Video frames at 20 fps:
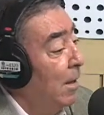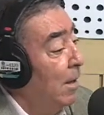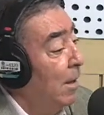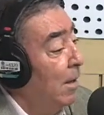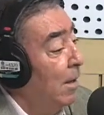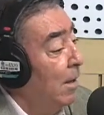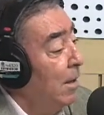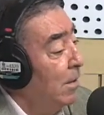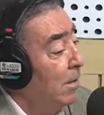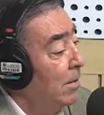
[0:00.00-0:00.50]

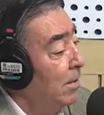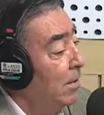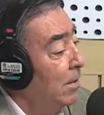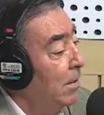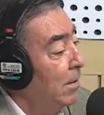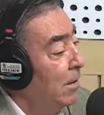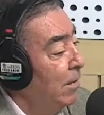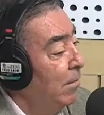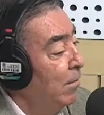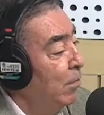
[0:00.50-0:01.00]
E esse
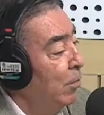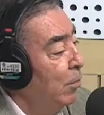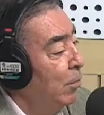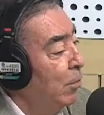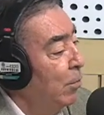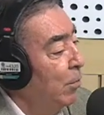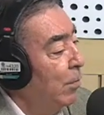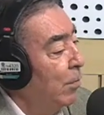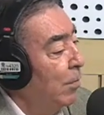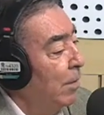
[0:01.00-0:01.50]

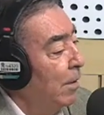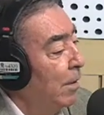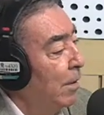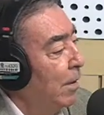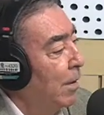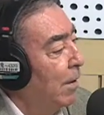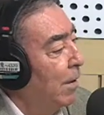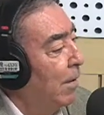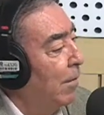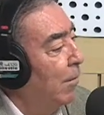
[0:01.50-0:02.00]
livro
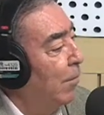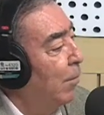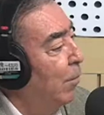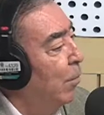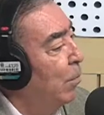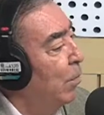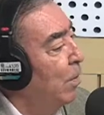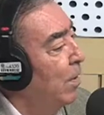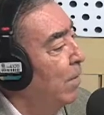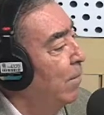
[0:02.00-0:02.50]
uh, foi
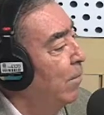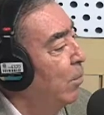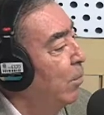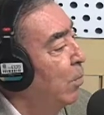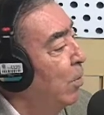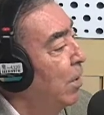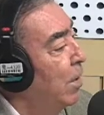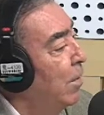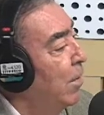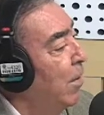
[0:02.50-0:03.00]
o livro
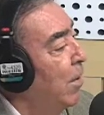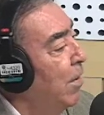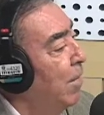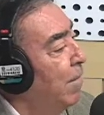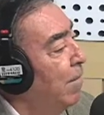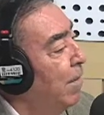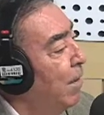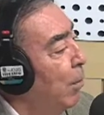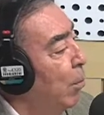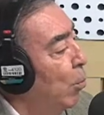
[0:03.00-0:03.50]
que
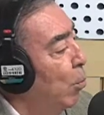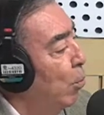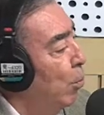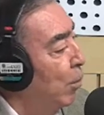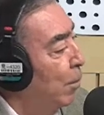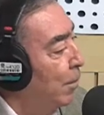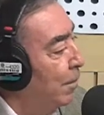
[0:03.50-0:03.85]
revelou